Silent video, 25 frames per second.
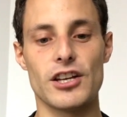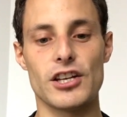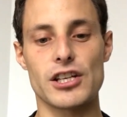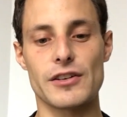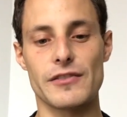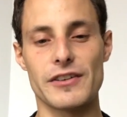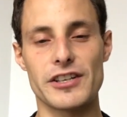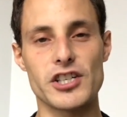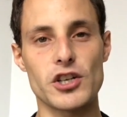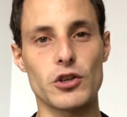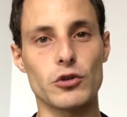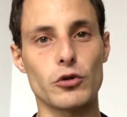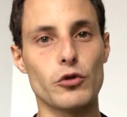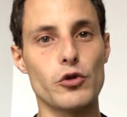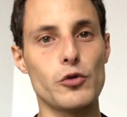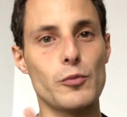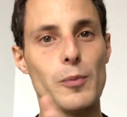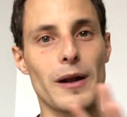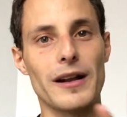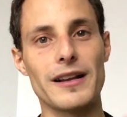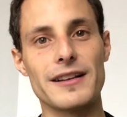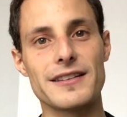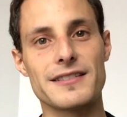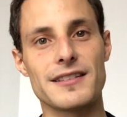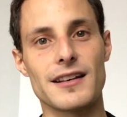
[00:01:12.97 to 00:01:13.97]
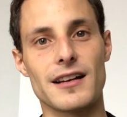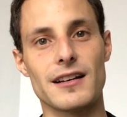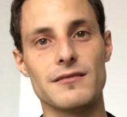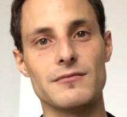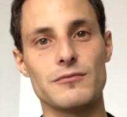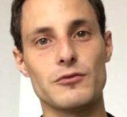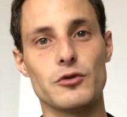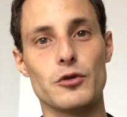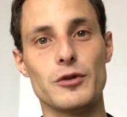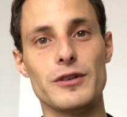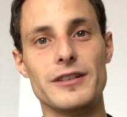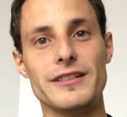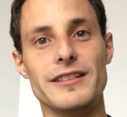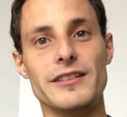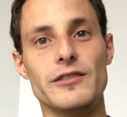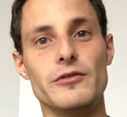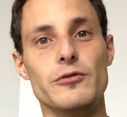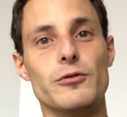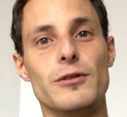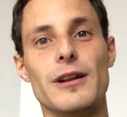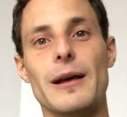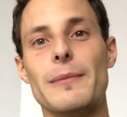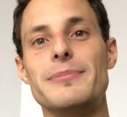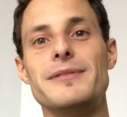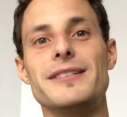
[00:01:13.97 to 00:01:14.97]
J'avais déjà entendu parler de ça, de l'idée
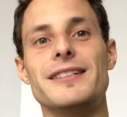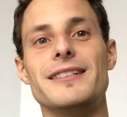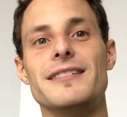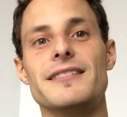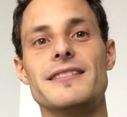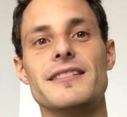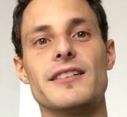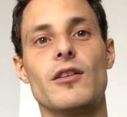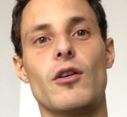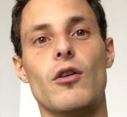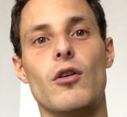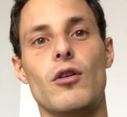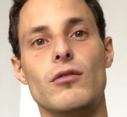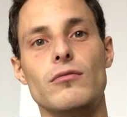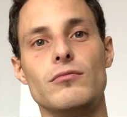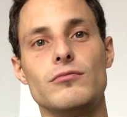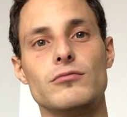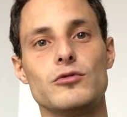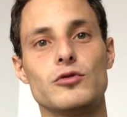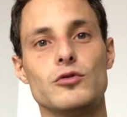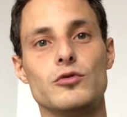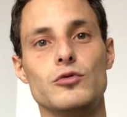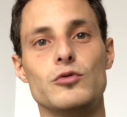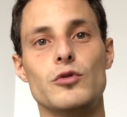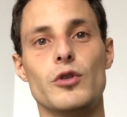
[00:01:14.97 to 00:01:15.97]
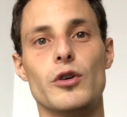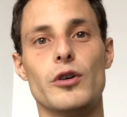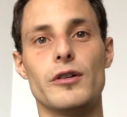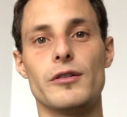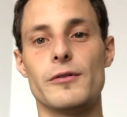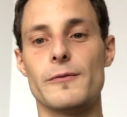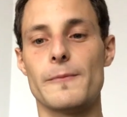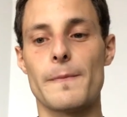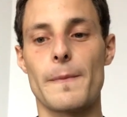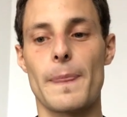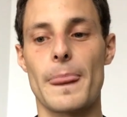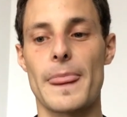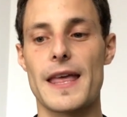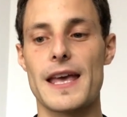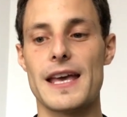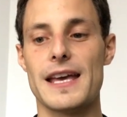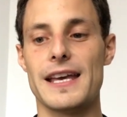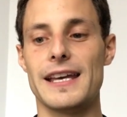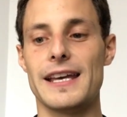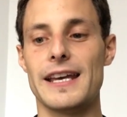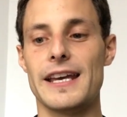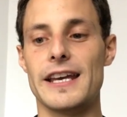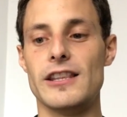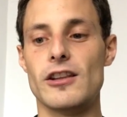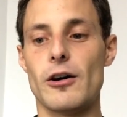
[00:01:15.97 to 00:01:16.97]
de l'apnée des écrans, où euh,
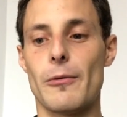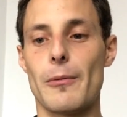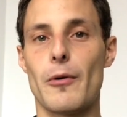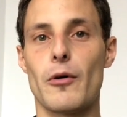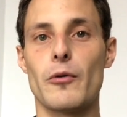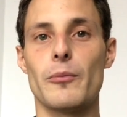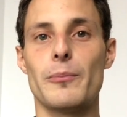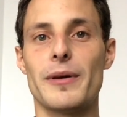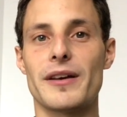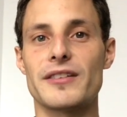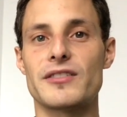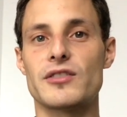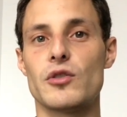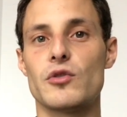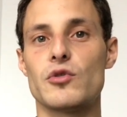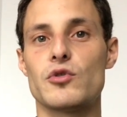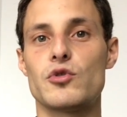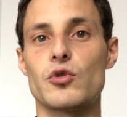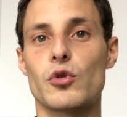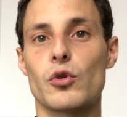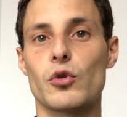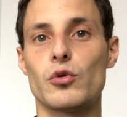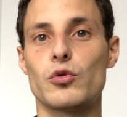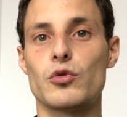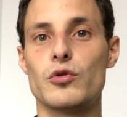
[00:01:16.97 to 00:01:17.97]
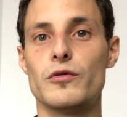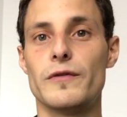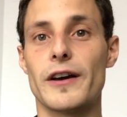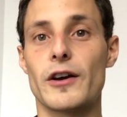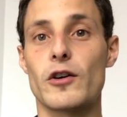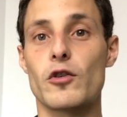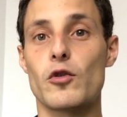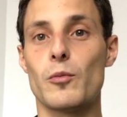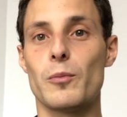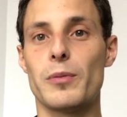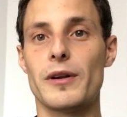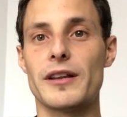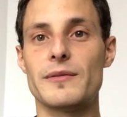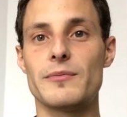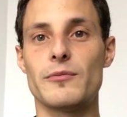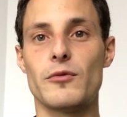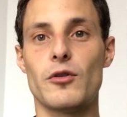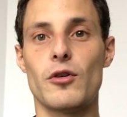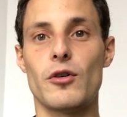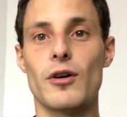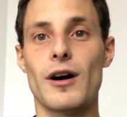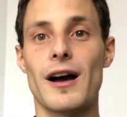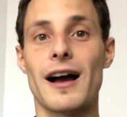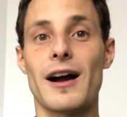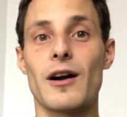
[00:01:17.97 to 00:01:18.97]
énormément de personnes se retrouvaient
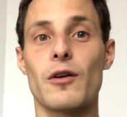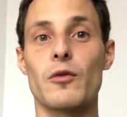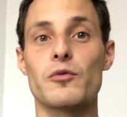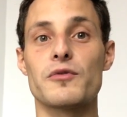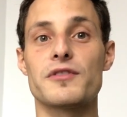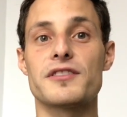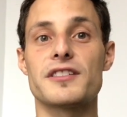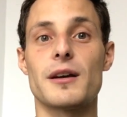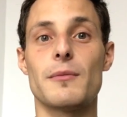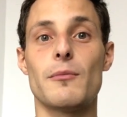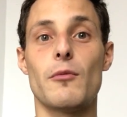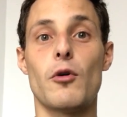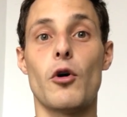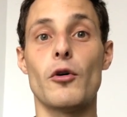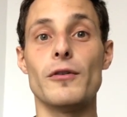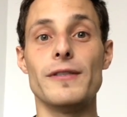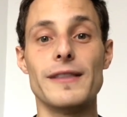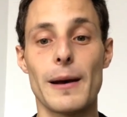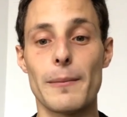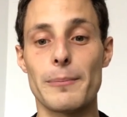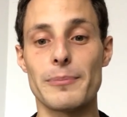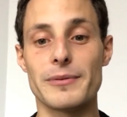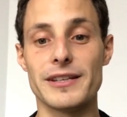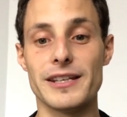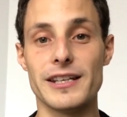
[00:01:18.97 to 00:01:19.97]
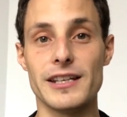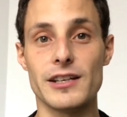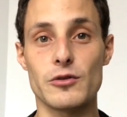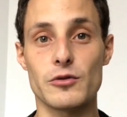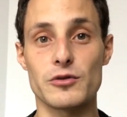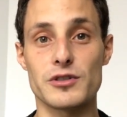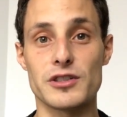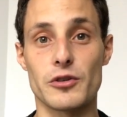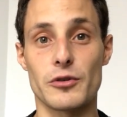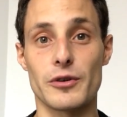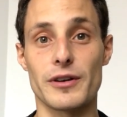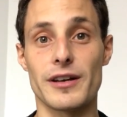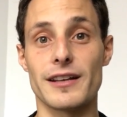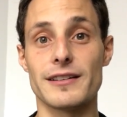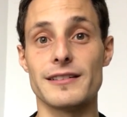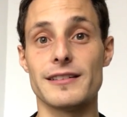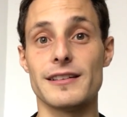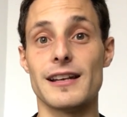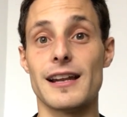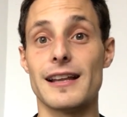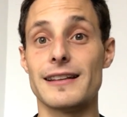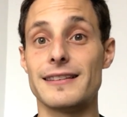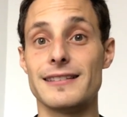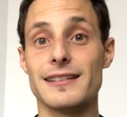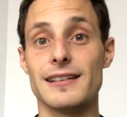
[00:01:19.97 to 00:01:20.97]
complètement inconsciemment en apnée quand ils
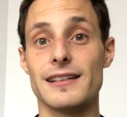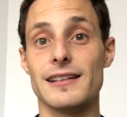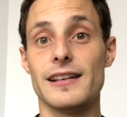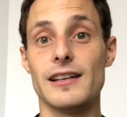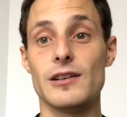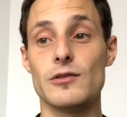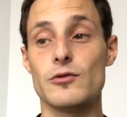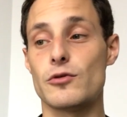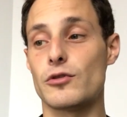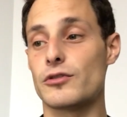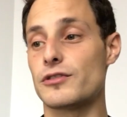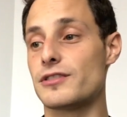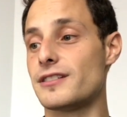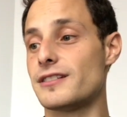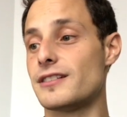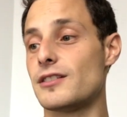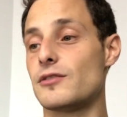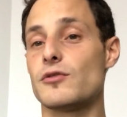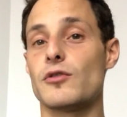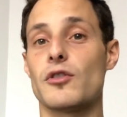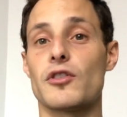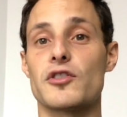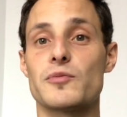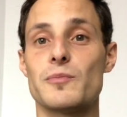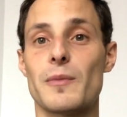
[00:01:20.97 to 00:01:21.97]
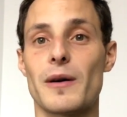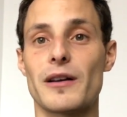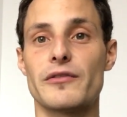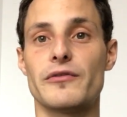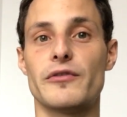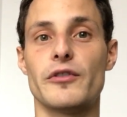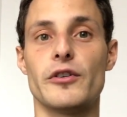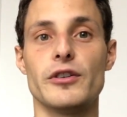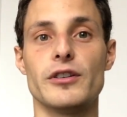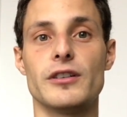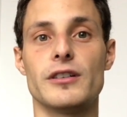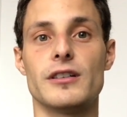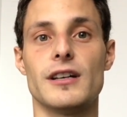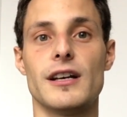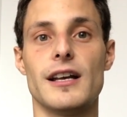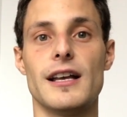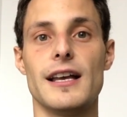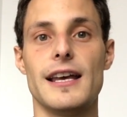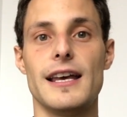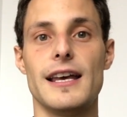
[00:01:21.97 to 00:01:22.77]
regardaient la télé ou quand ils étaient sur leur smartphone.